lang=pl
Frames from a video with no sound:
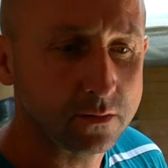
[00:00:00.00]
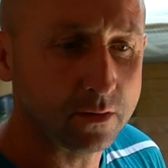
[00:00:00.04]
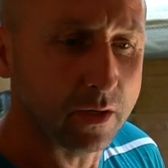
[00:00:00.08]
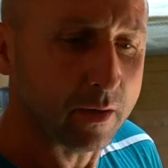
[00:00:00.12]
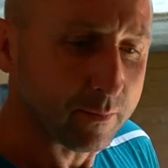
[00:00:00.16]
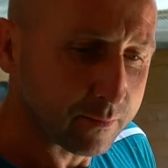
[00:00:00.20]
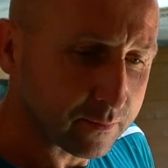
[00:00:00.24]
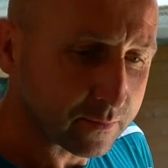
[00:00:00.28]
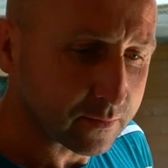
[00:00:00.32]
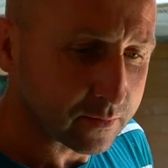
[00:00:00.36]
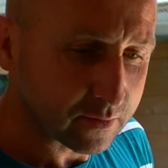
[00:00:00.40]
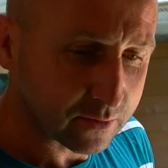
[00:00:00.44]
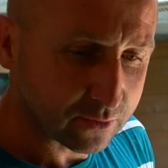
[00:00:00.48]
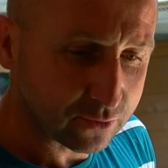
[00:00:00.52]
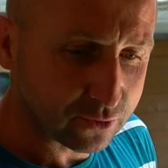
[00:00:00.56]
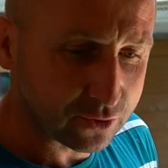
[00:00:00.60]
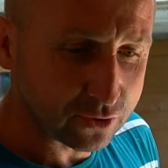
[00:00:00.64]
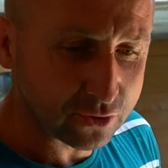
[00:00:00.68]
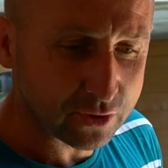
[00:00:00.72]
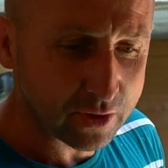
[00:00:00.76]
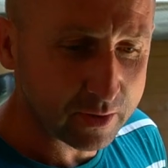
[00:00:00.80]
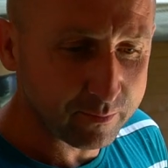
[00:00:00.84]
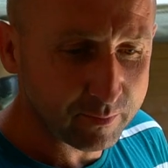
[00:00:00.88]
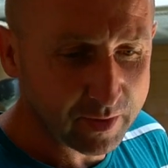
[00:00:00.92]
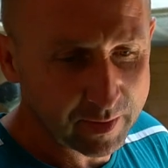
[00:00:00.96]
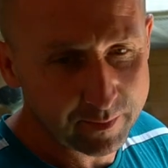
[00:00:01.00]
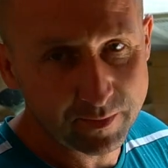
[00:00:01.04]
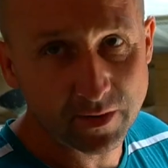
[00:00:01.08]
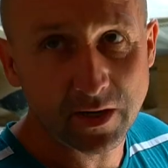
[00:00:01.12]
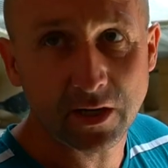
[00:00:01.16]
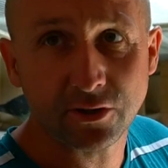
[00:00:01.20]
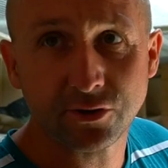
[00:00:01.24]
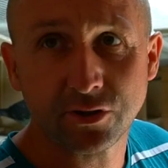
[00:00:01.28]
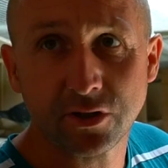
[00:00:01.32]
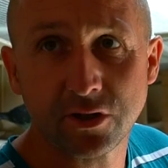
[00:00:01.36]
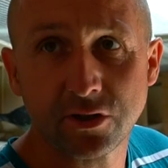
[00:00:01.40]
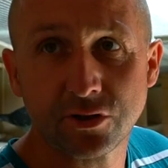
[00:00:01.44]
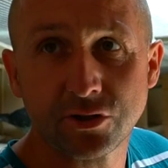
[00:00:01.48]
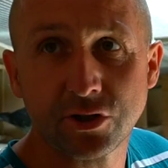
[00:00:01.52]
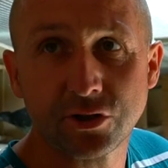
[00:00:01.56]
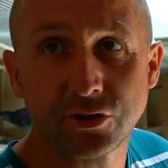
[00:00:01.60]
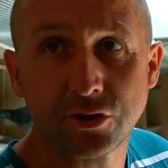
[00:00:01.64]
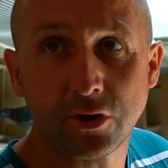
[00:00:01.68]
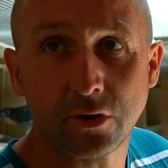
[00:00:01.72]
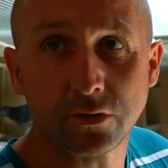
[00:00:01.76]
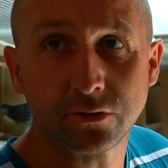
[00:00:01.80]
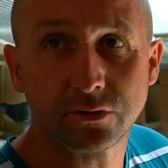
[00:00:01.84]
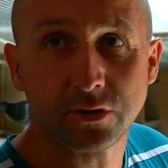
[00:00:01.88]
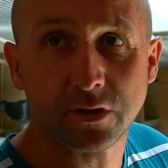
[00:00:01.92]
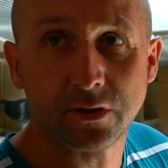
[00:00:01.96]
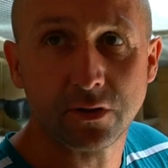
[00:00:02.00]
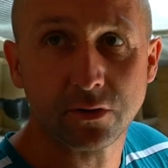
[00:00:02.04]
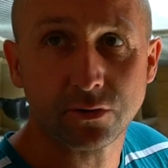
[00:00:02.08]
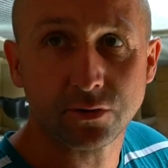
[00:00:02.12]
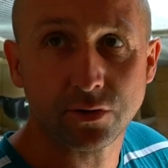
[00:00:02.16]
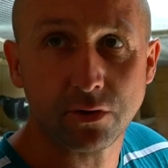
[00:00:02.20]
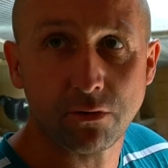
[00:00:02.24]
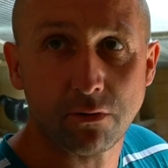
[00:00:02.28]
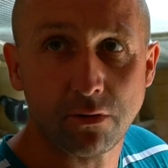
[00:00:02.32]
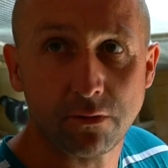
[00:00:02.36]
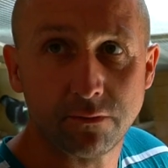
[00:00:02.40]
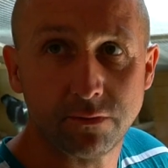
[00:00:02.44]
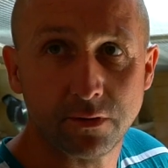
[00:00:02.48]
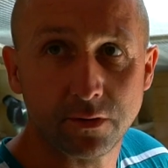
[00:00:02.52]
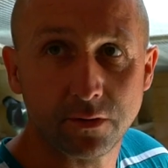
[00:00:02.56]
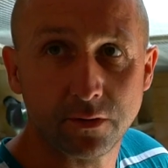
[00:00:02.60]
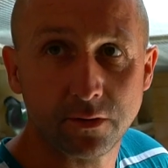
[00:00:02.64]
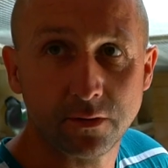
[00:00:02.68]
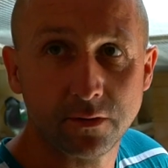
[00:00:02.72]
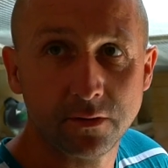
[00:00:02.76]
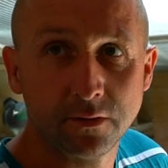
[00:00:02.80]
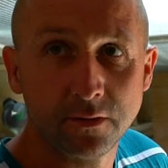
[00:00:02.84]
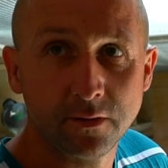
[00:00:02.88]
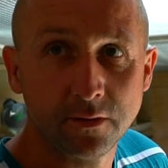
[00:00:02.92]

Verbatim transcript: No, dzisiaj miejmy nadzieję, że siądzie no, czołowo. No.